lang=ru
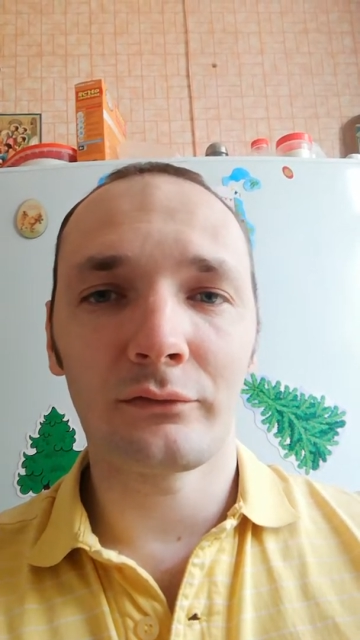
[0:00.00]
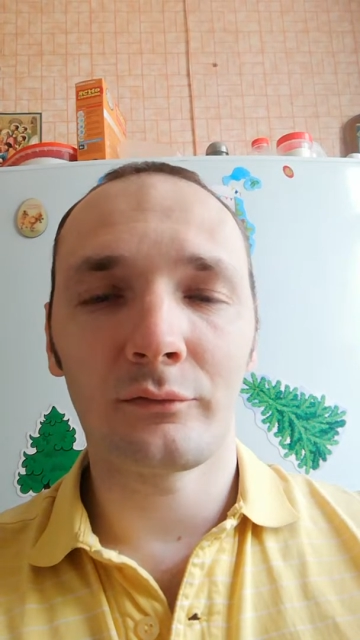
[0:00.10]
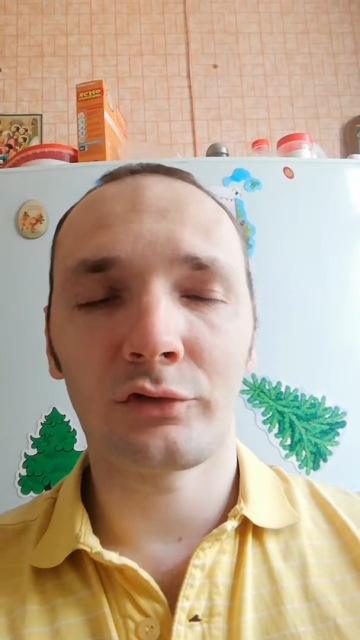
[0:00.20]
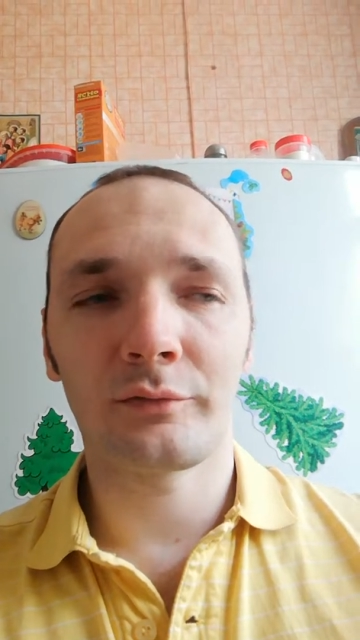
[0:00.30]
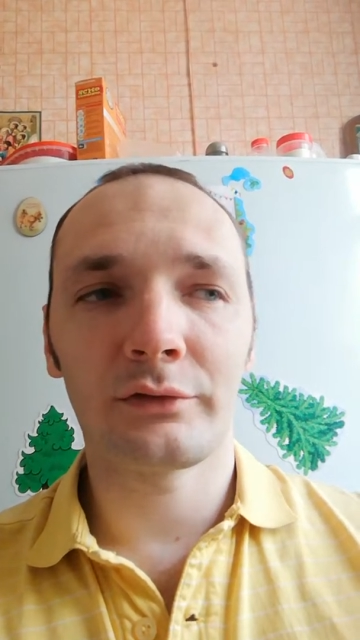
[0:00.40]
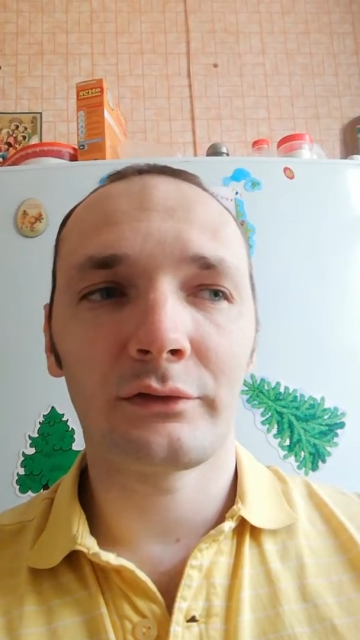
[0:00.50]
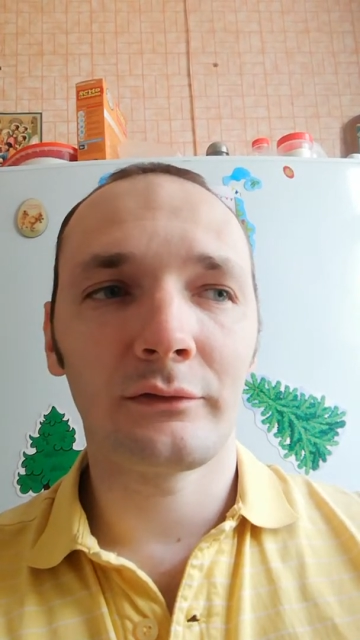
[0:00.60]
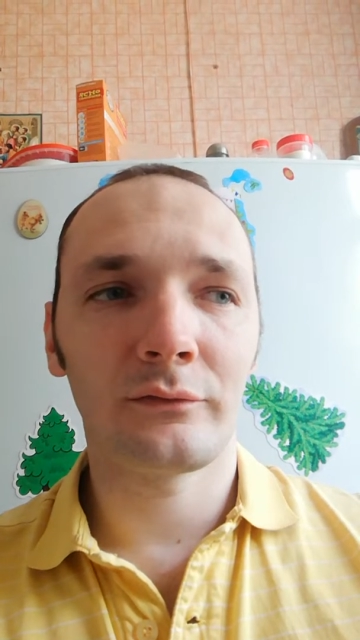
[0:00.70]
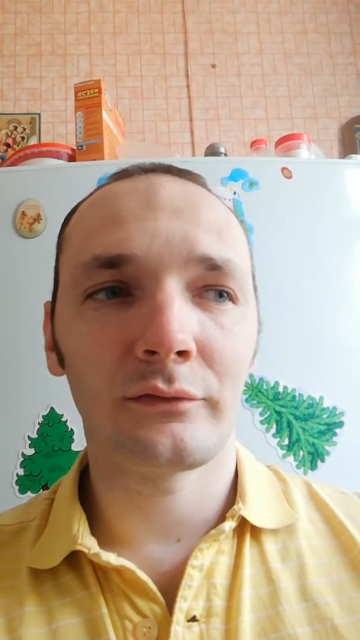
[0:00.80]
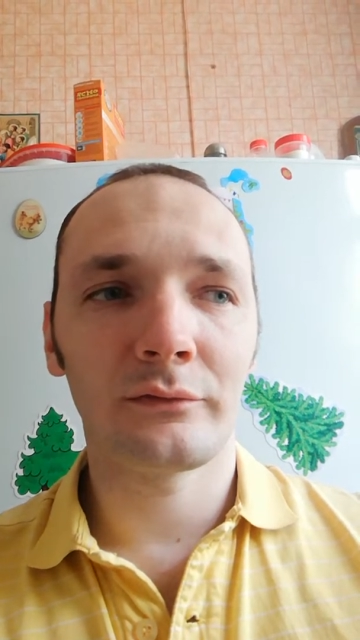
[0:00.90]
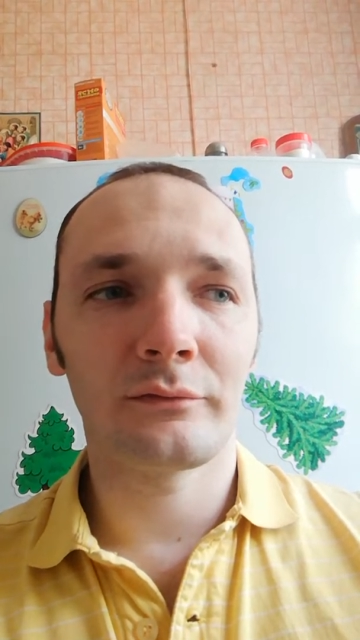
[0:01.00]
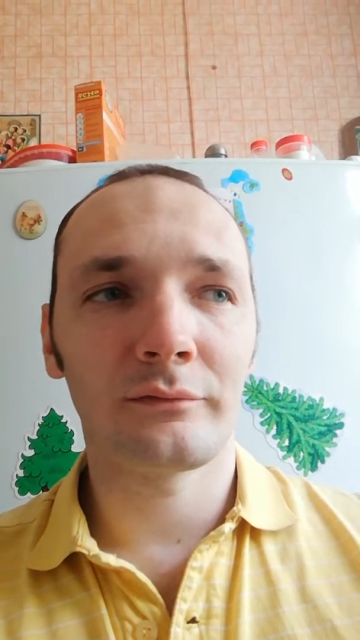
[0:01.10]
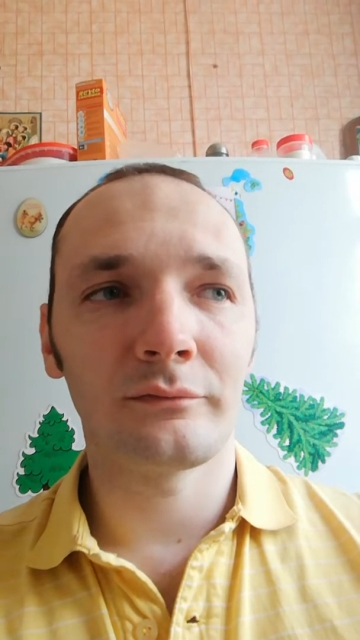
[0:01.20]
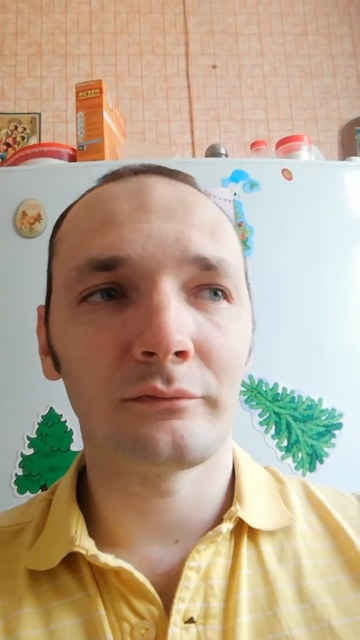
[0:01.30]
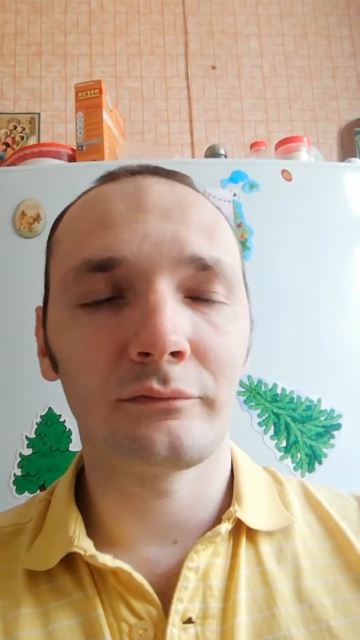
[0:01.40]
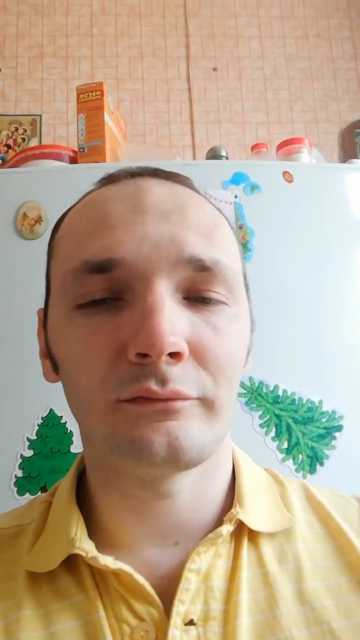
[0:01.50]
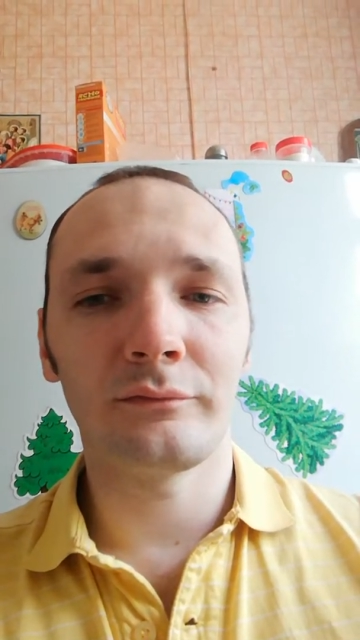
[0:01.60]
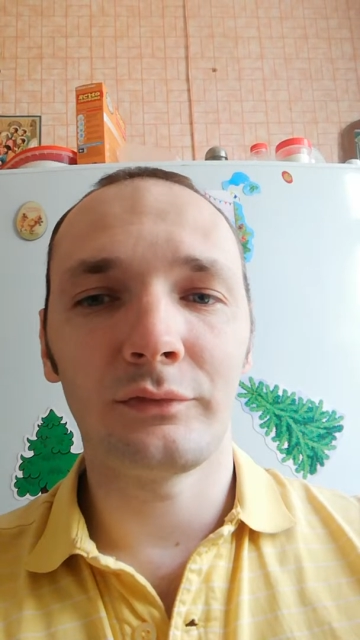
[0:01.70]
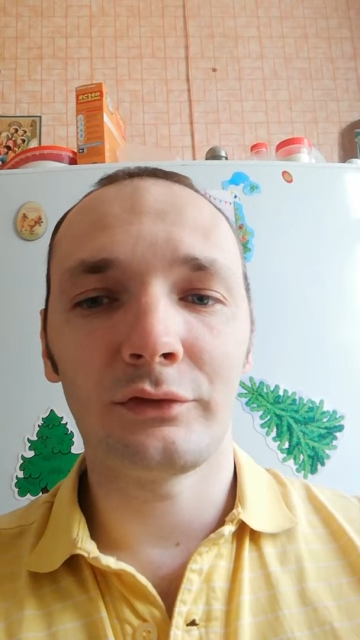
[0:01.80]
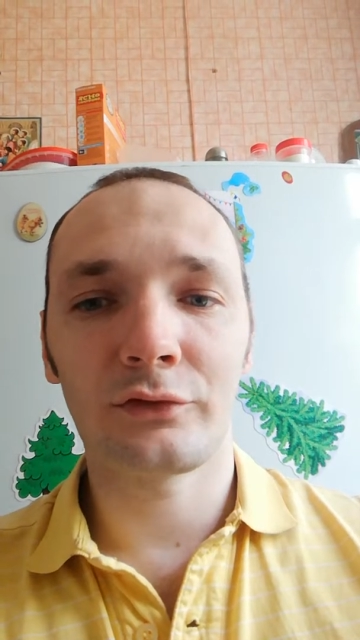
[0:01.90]
Ну, может быть, его
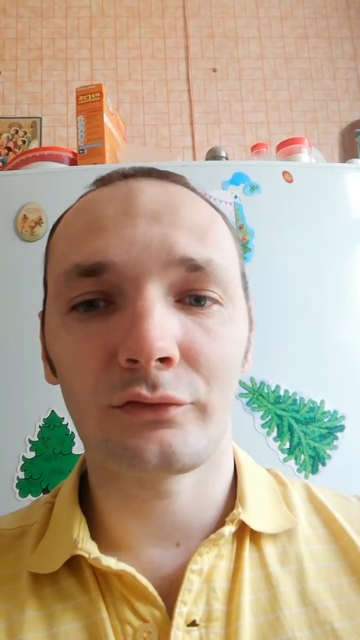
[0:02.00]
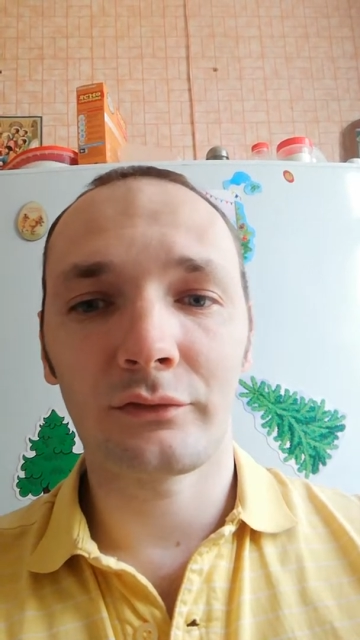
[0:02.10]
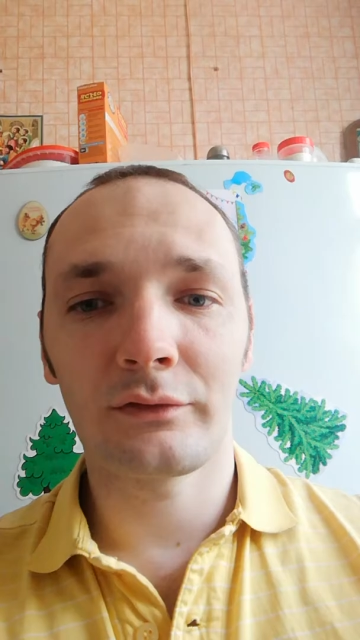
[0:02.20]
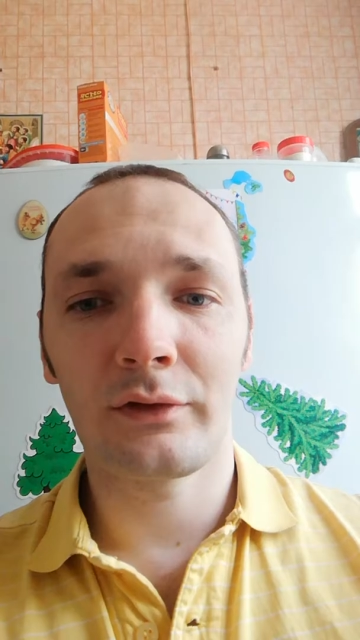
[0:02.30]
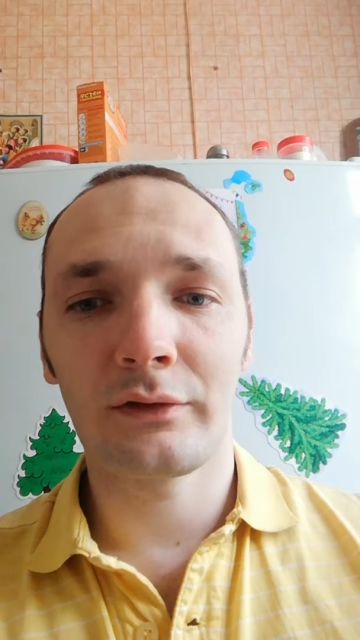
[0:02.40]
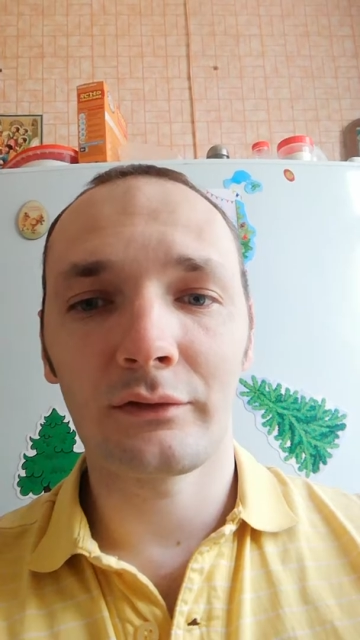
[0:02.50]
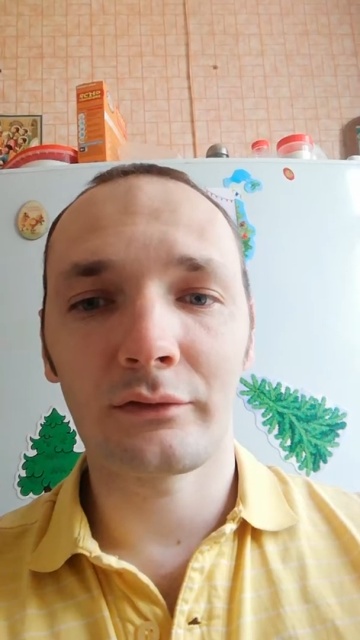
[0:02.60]
бережет тренер